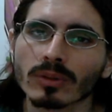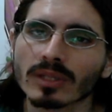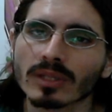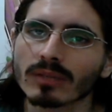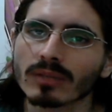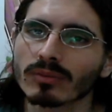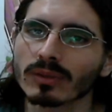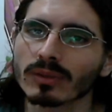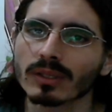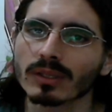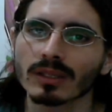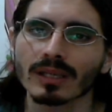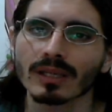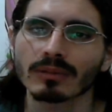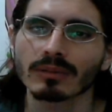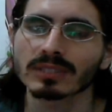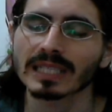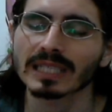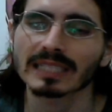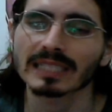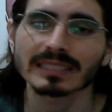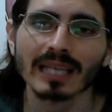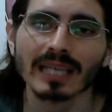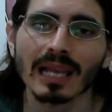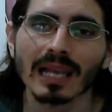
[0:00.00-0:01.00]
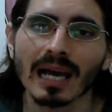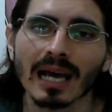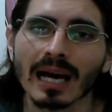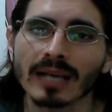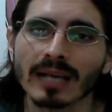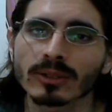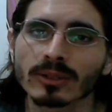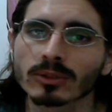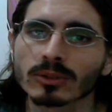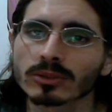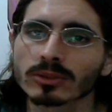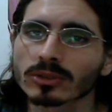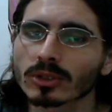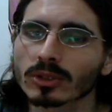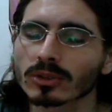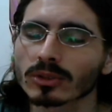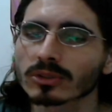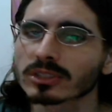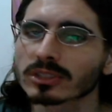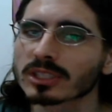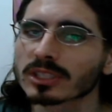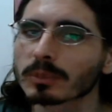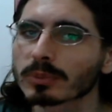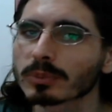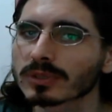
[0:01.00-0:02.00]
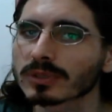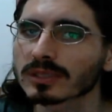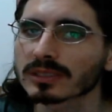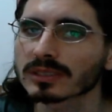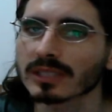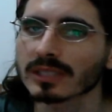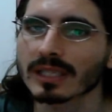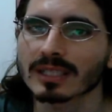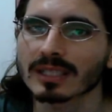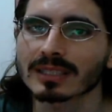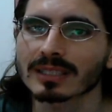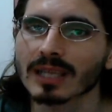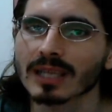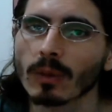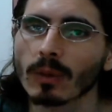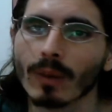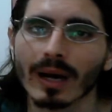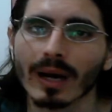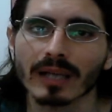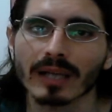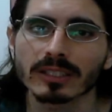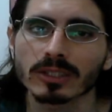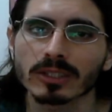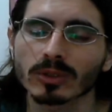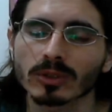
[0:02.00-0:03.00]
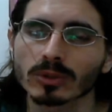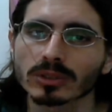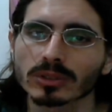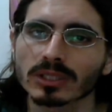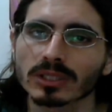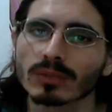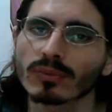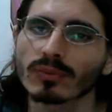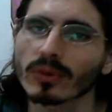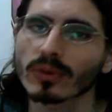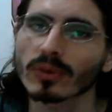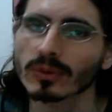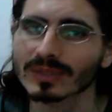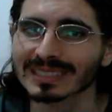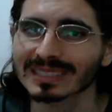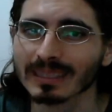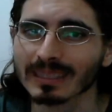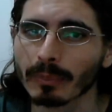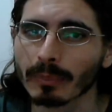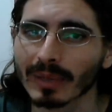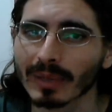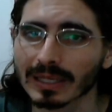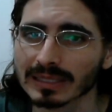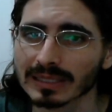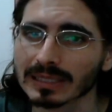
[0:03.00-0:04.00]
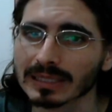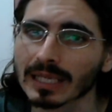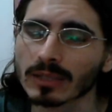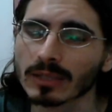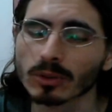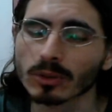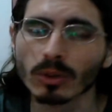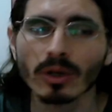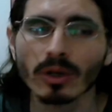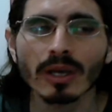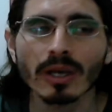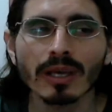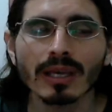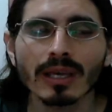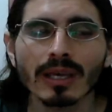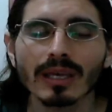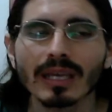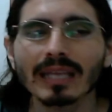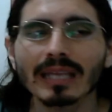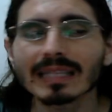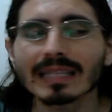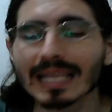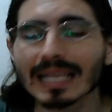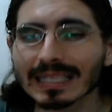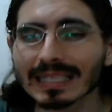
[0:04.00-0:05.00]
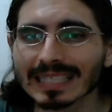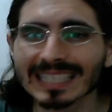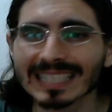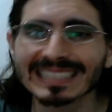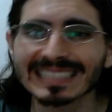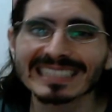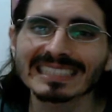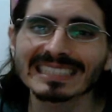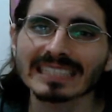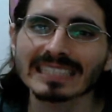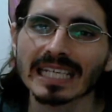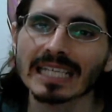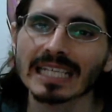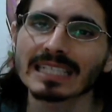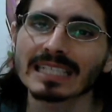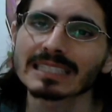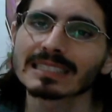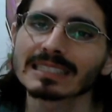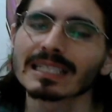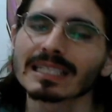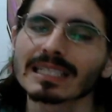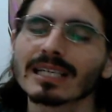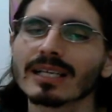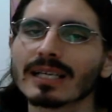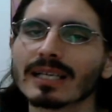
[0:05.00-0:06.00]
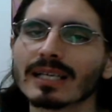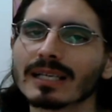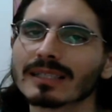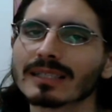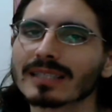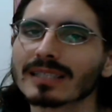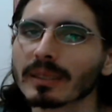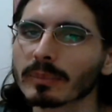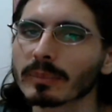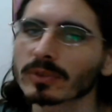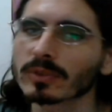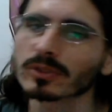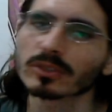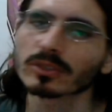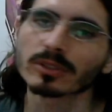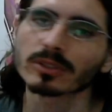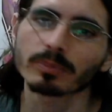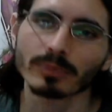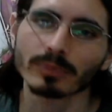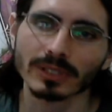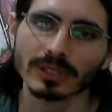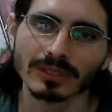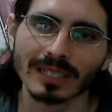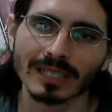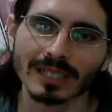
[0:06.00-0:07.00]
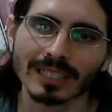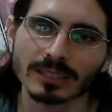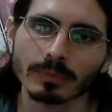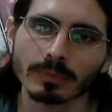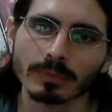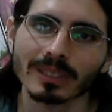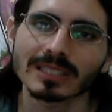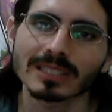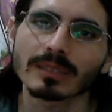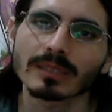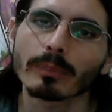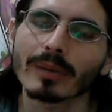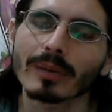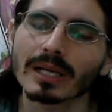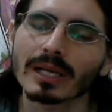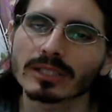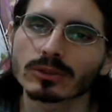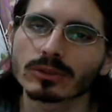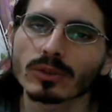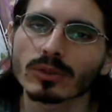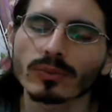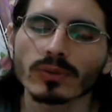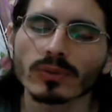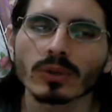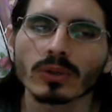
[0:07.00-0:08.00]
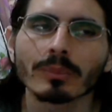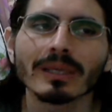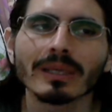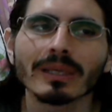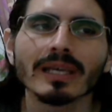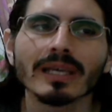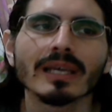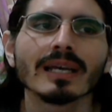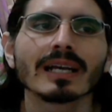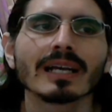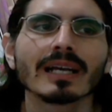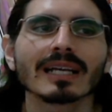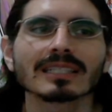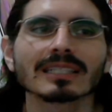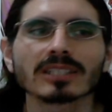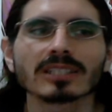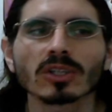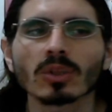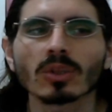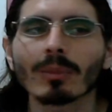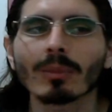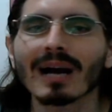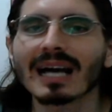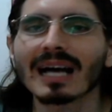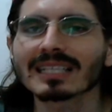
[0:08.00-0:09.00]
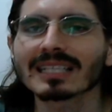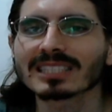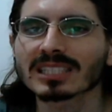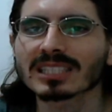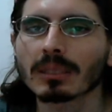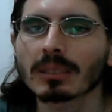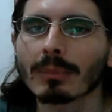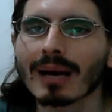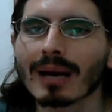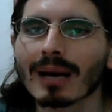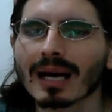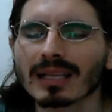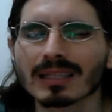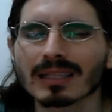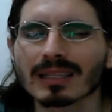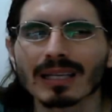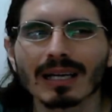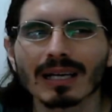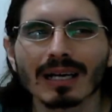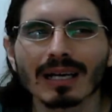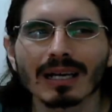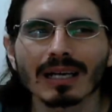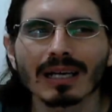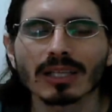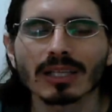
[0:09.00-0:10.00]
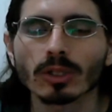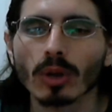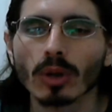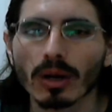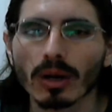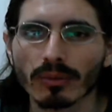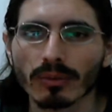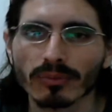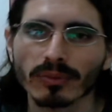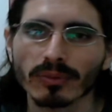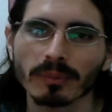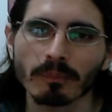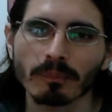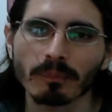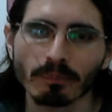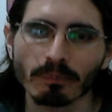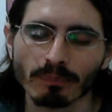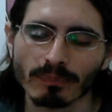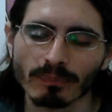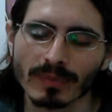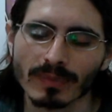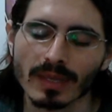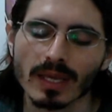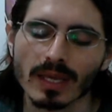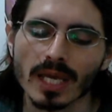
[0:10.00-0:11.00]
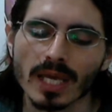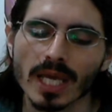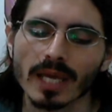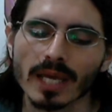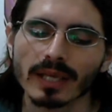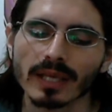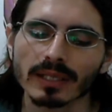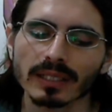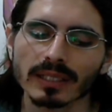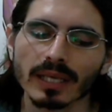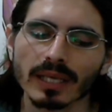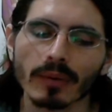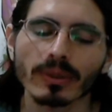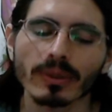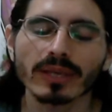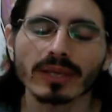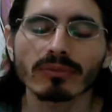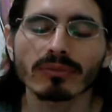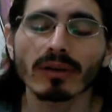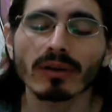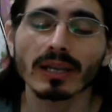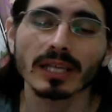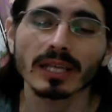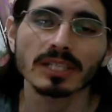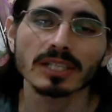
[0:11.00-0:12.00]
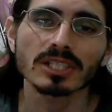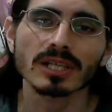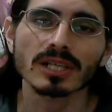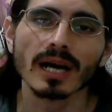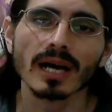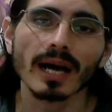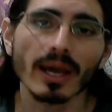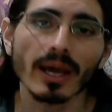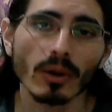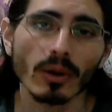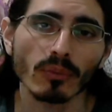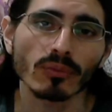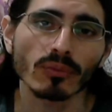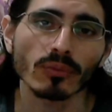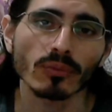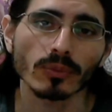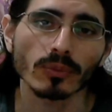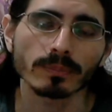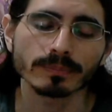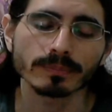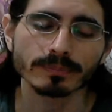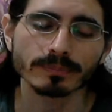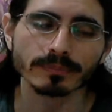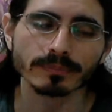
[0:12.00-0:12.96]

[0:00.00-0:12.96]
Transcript: Teve seres alados, outros tipos de seres aquáticos que foram desaparecendo. E dentre esses seres, temos os personagens principais do filme, que são de uma raça chamada Yorf, que é o equivalente a elfo.